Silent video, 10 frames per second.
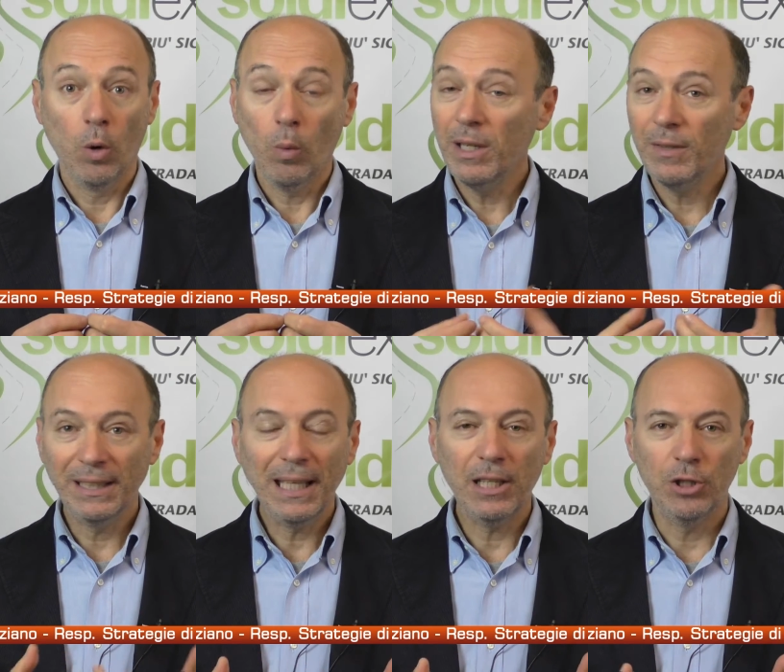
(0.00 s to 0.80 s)
Quali
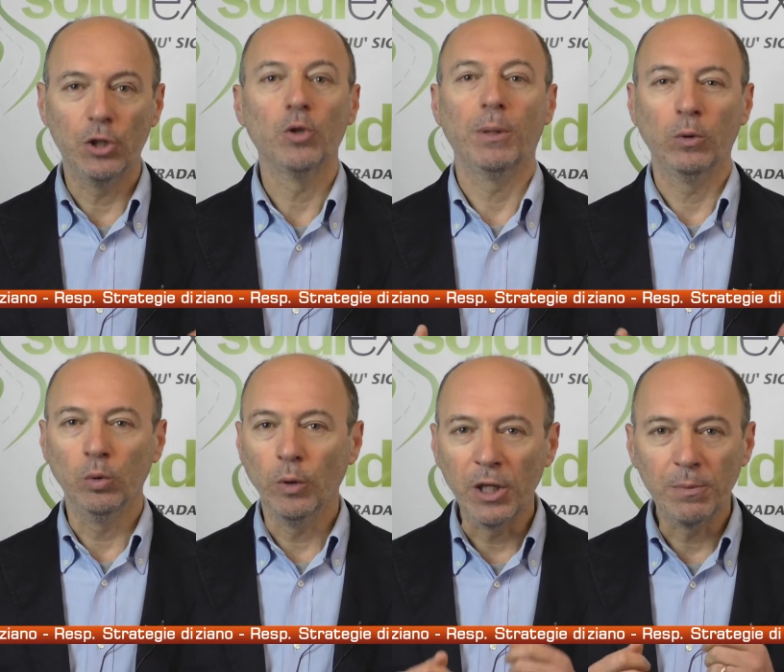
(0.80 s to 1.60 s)
vantaggi
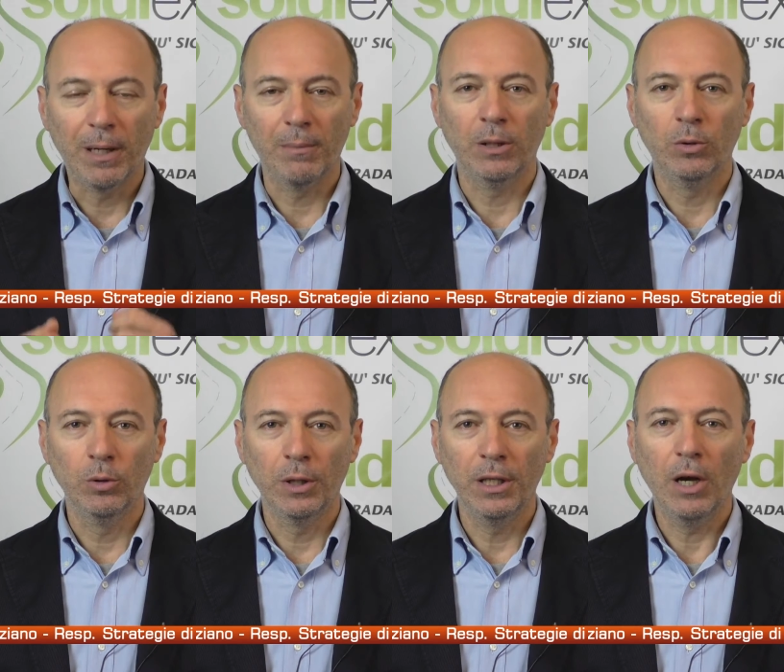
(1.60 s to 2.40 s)
soprattutto i
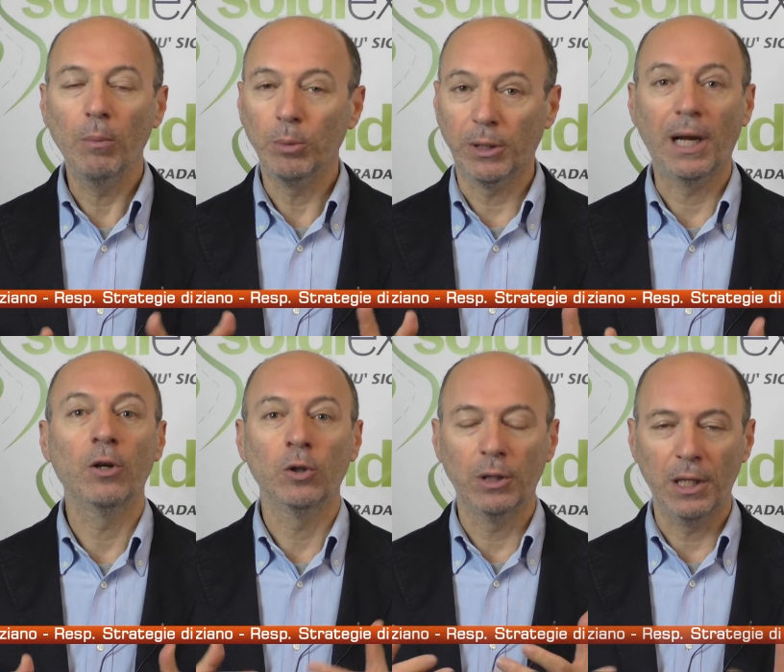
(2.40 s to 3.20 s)
risparmiatori
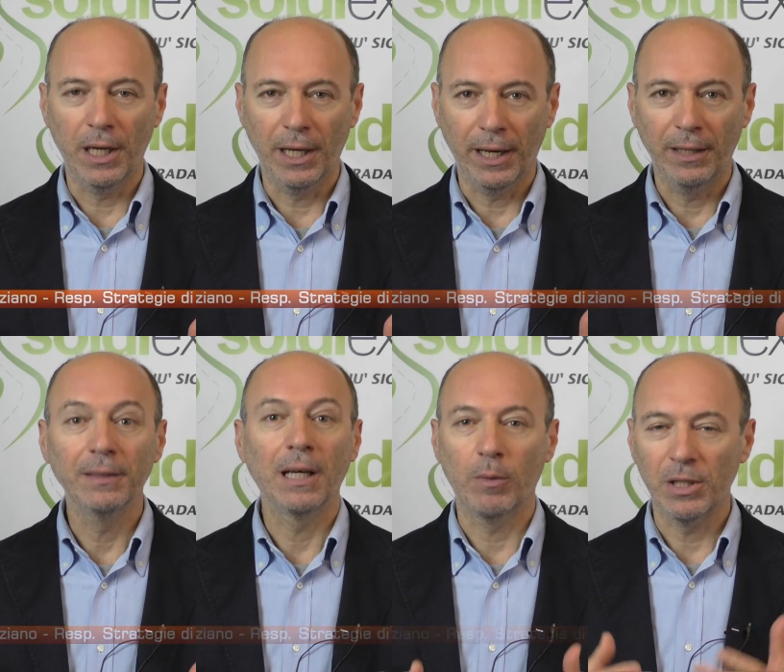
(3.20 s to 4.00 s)
potranno ottenere
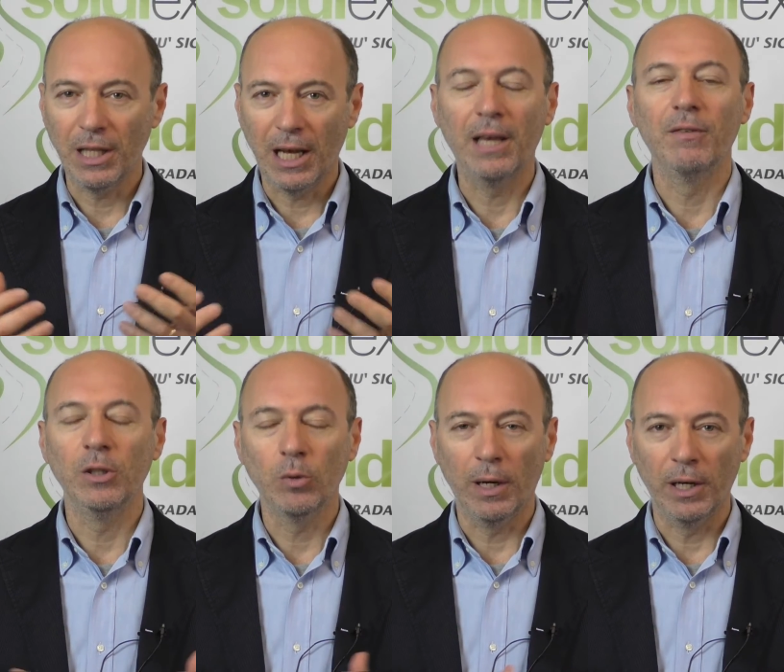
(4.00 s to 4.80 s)
da questa
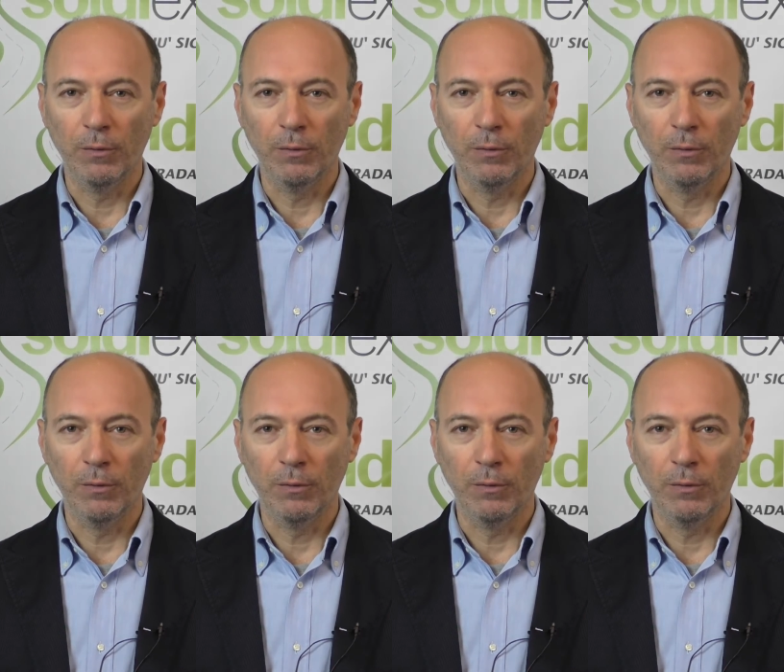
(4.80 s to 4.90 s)
eventuale